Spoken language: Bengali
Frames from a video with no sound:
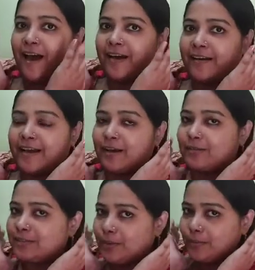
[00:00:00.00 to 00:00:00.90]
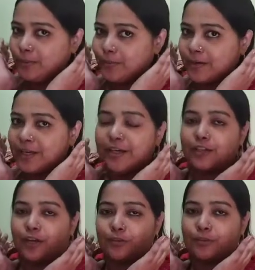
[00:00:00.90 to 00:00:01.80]
আর এখন যাব ওপরে
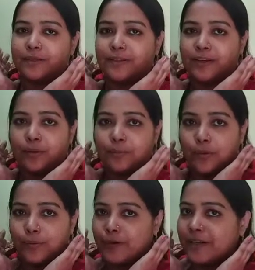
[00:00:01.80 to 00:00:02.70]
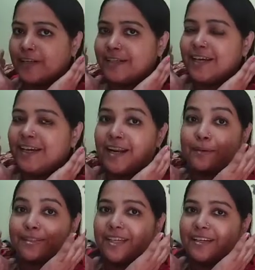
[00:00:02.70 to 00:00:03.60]
চলো তোমাদেরকেও আমি ওপরে নিয়ে যাই আর আমার
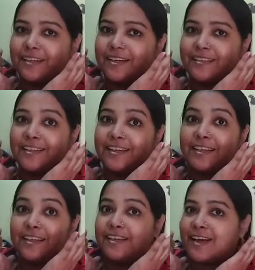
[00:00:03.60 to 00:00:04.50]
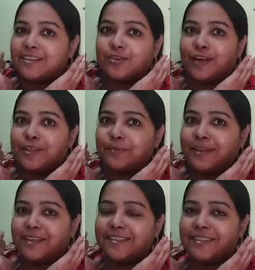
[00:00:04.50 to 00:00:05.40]
ছেলেকে দিয়ে কি কি কাজ করাতে পারি
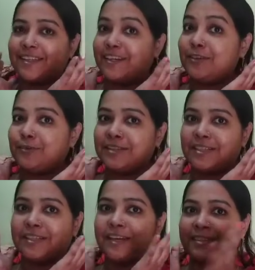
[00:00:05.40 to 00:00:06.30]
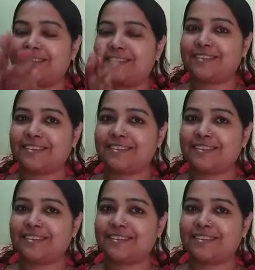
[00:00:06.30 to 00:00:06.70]
সেটাই তোমাদেরকে দেখাচ্ছি